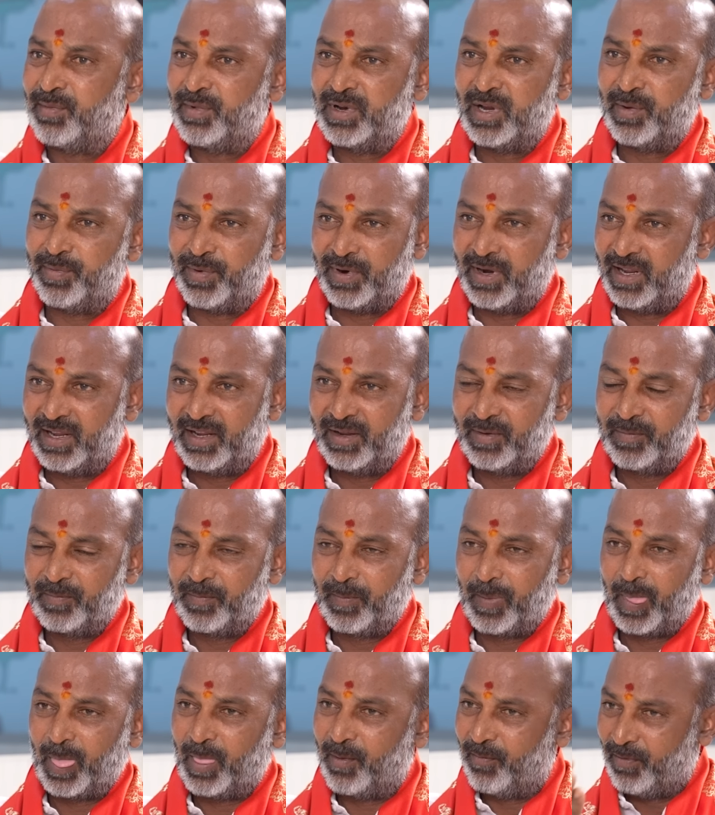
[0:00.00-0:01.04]
రమ్మని చెప్పండి
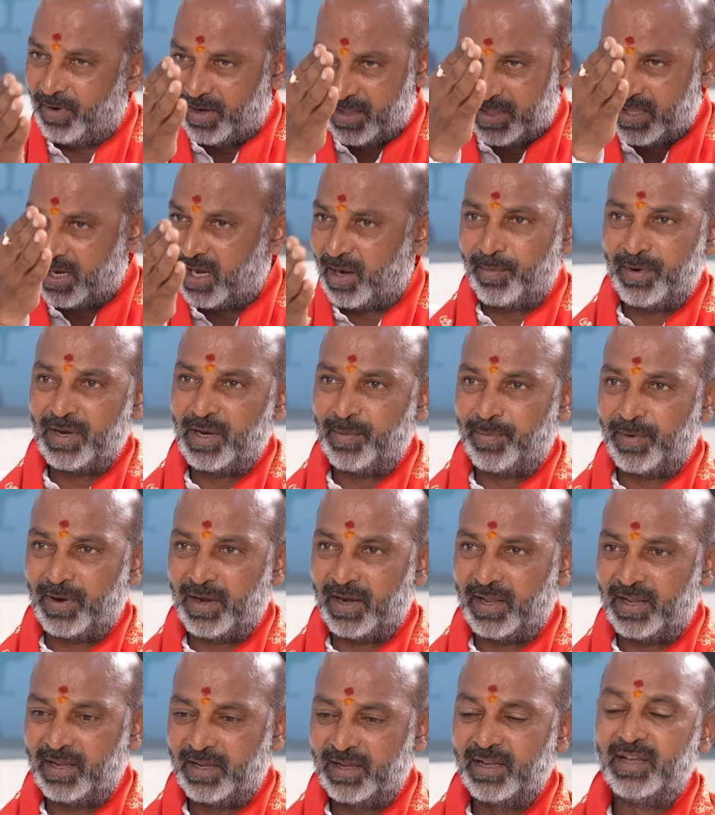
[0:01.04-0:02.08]
మధ్యాహ్నం రమ్మని
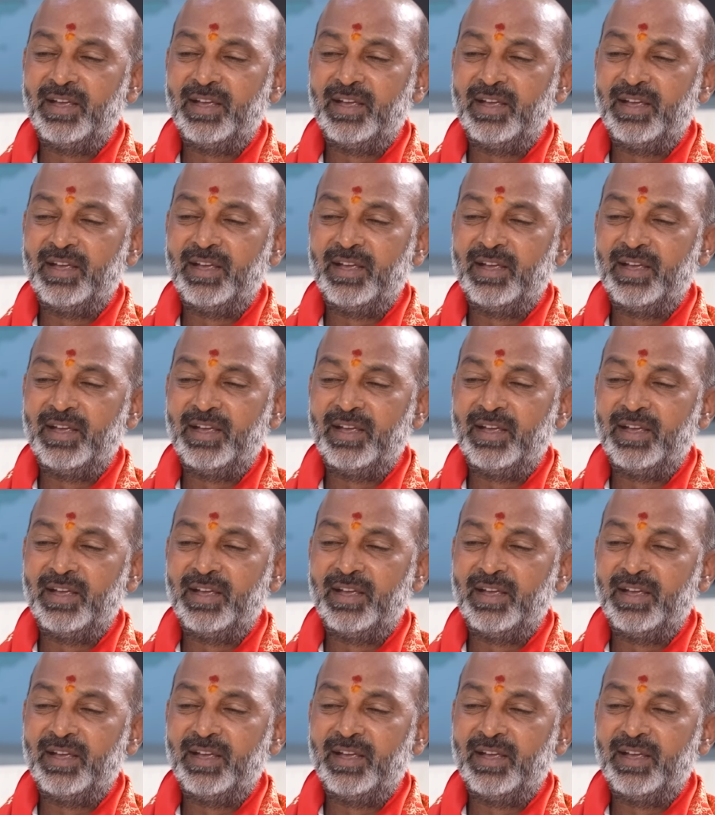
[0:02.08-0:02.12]
చెప్పండి